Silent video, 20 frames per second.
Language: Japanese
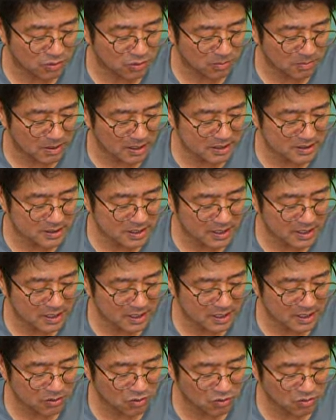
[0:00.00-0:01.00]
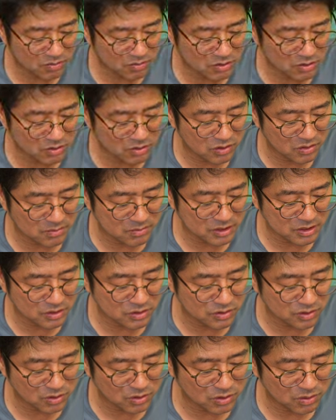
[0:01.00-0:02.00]
まりながらこう水
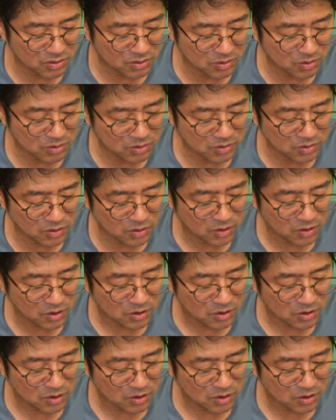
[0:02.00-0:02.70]
のところの